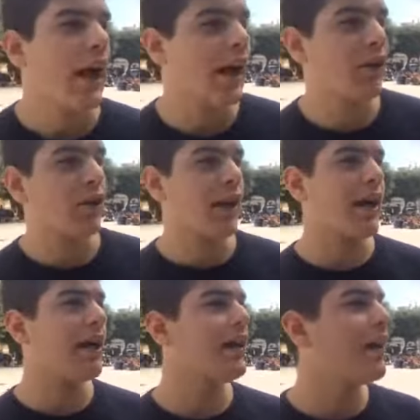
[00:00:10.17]

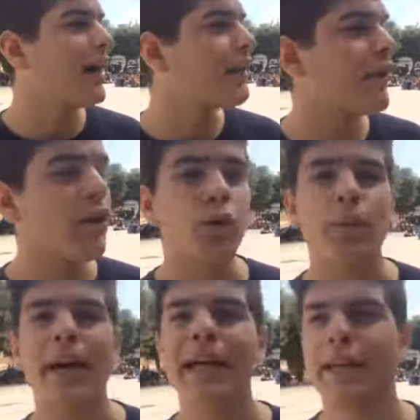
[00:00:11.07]
Allora, a, livello
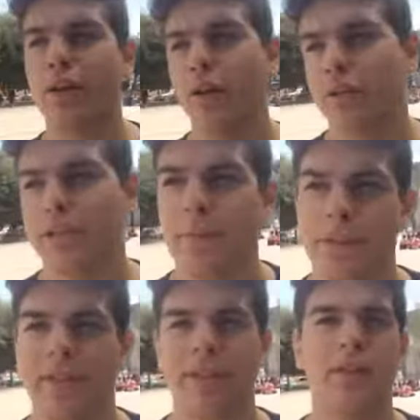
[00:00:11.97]
numerico si
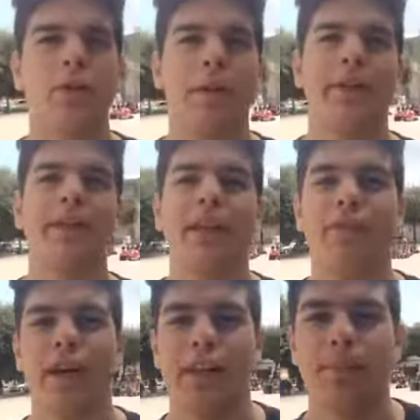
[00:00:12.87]
poteva sicuramente
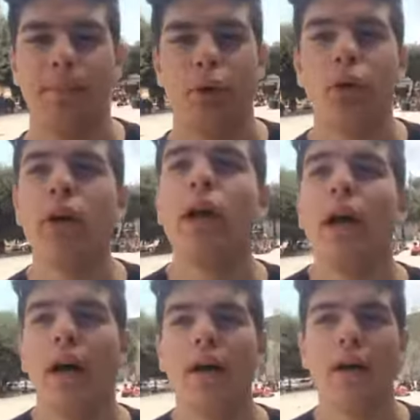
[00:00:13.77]
fare di più,
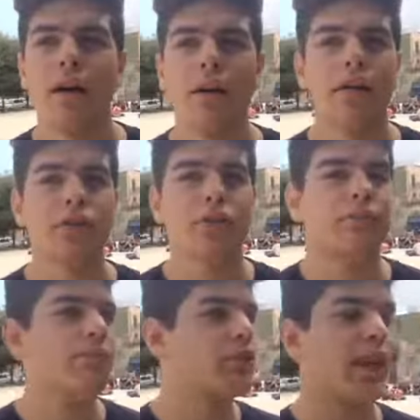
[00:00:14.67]
eh,
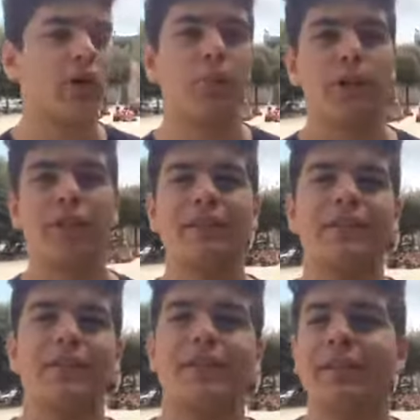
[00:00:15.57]
c'erano
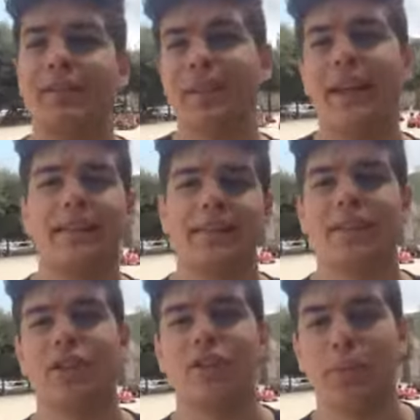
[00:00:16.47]
presenti
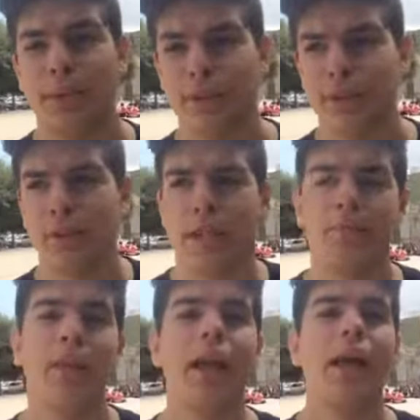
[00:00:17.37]
600-700
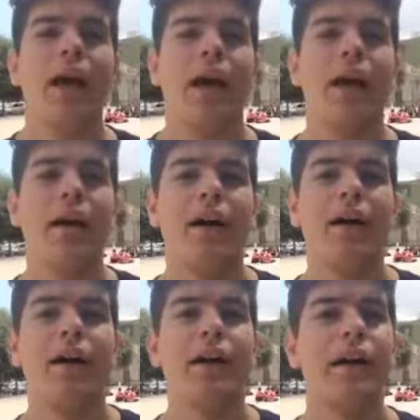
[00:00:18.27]
persone.
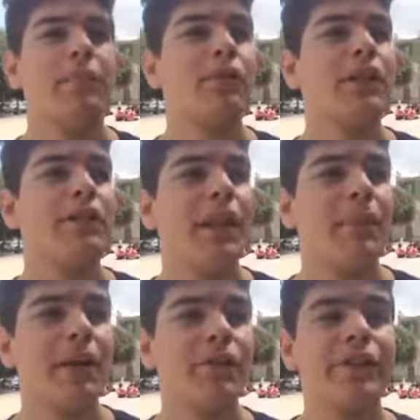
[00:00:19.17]
Uh, I motivi della
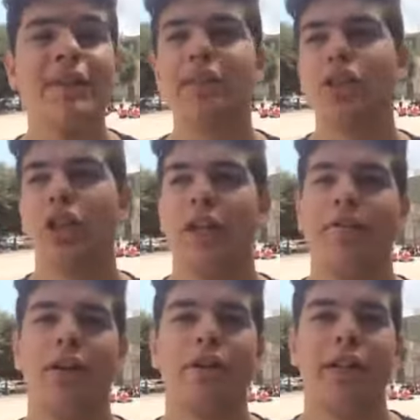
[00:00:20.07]
manifestazione a
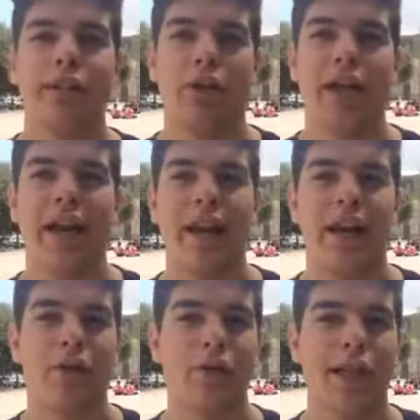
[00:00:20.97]
livello territoriale
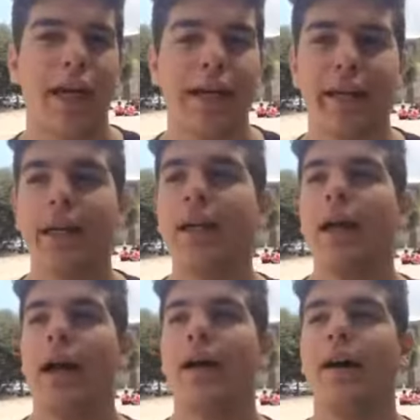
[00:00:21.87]
erano chiari
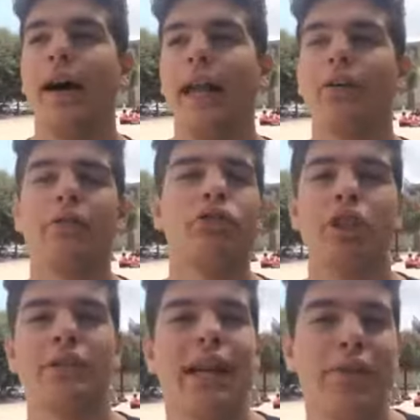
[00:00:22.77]
uh, e non
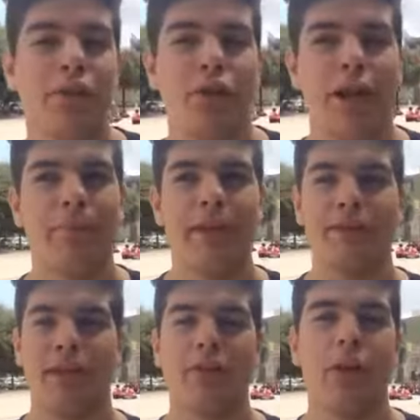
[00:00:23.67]
c'entravano
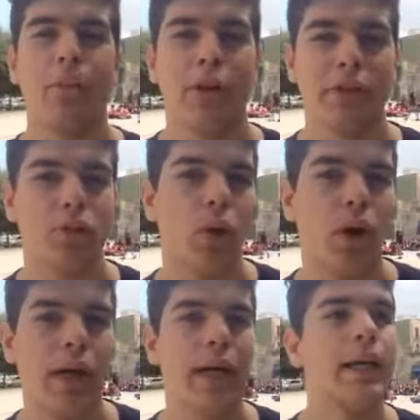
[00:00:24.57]
realmente con la buona
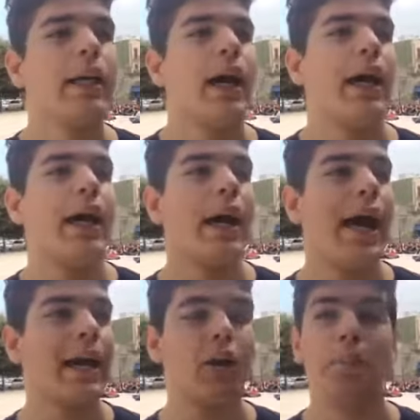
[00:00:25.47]
scuola,
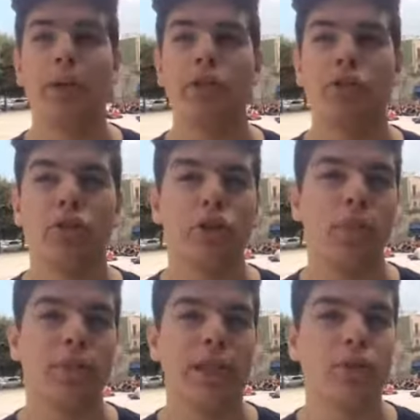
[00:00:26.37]
erano il progetto di
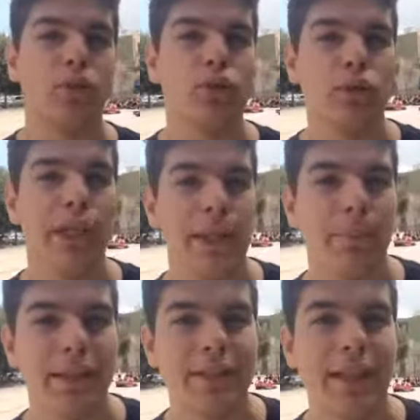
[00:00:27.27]
comodato d'uso dei
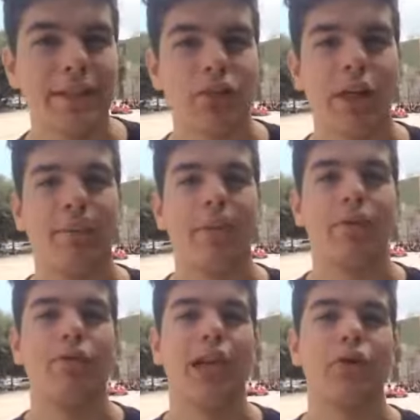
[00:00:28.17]
libri di testo che abbiamo
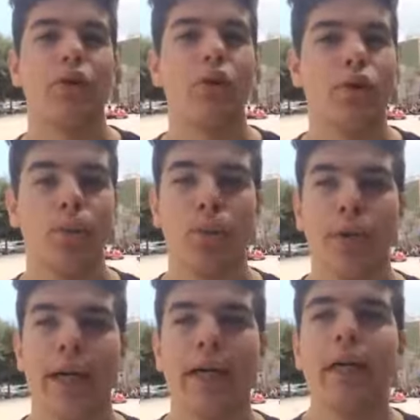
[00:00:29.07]
inviato col
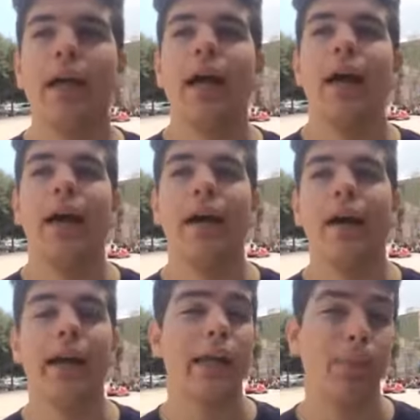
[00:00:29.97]
comune
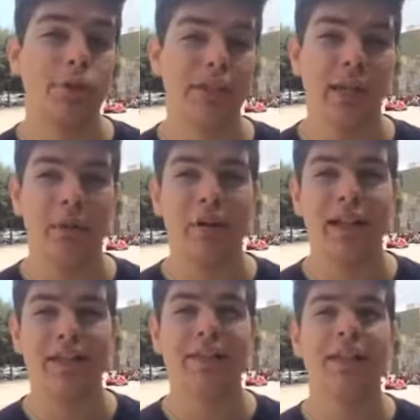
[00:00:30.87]
eh, e che porteremo
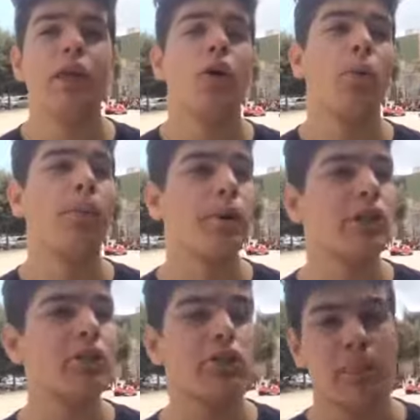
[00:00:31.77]
avanti. Un
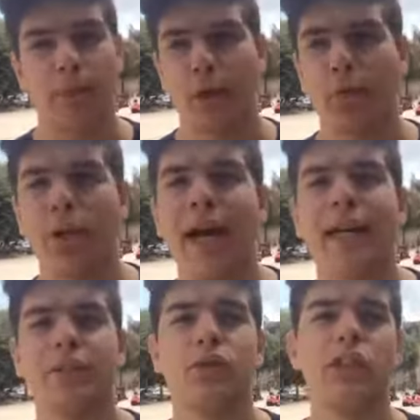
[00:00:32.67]
progetto sempre
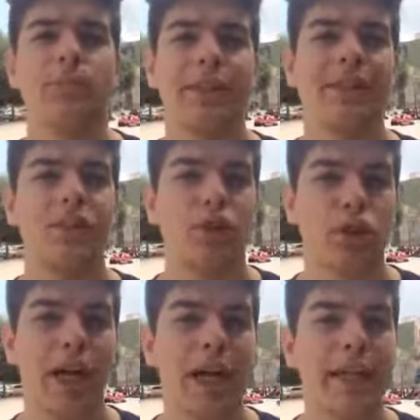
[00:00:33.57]
comunale sugli spazi
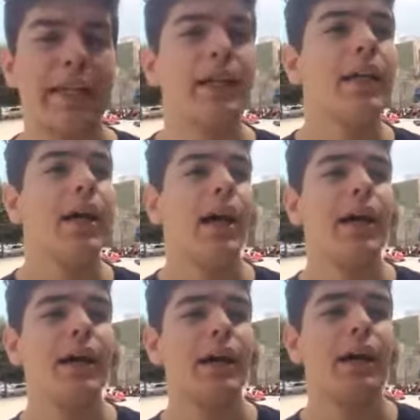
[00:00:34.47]
sociali
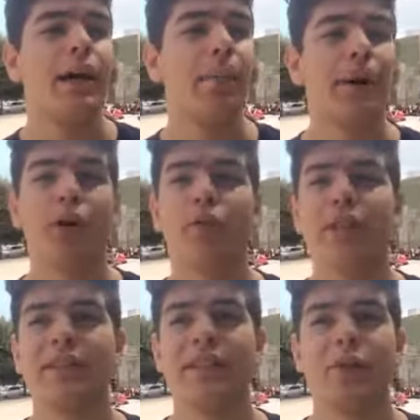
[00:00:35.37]
eh, per
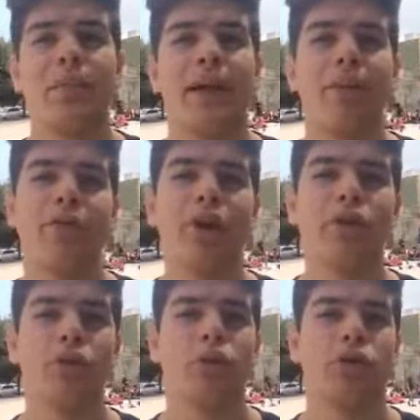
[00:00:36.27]
convertire un bene
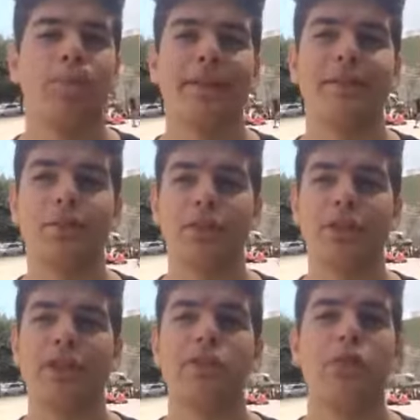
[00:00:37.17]
mafioso in uno spazio
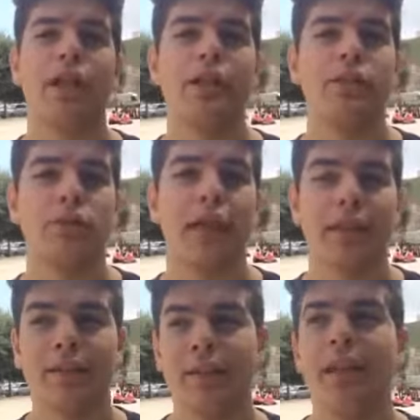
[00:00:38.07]
gestito dagli
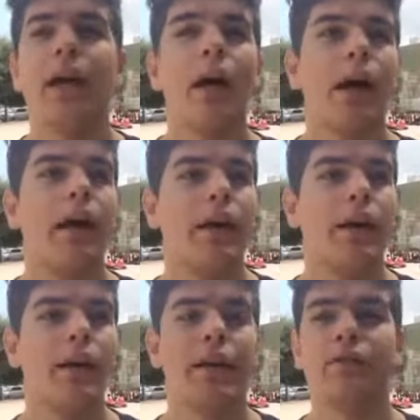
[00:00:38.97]
studenti
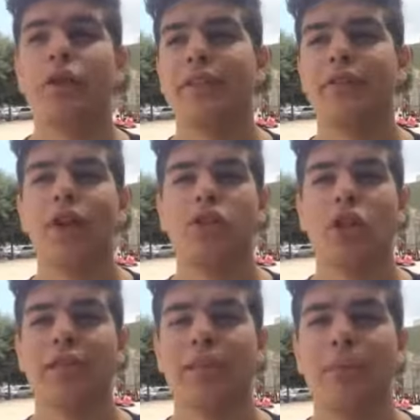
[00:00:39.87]
eh, dove si faccia
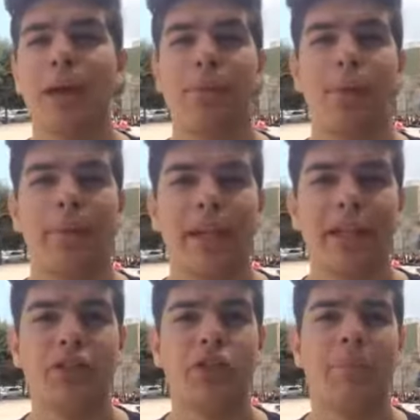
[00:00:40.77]
un'assemblea il
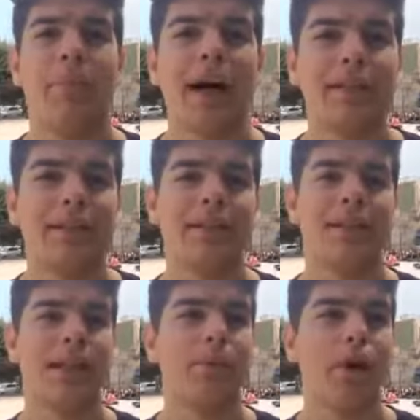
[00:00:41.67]
pomeriggio, dibattiti,
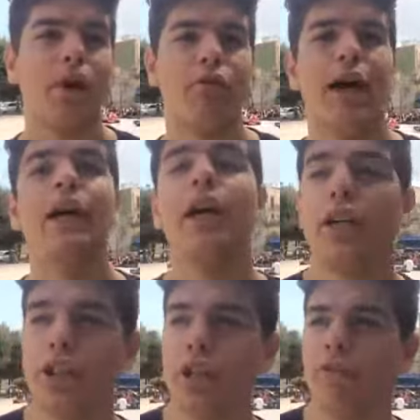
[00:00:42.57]
sale prova,
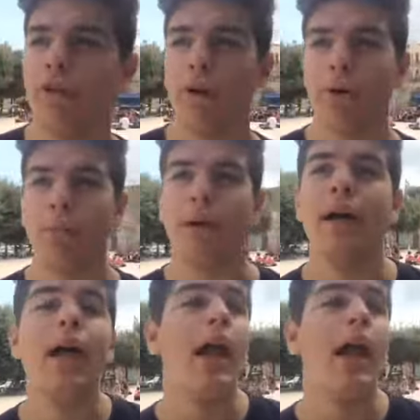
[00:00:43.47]
cineforum.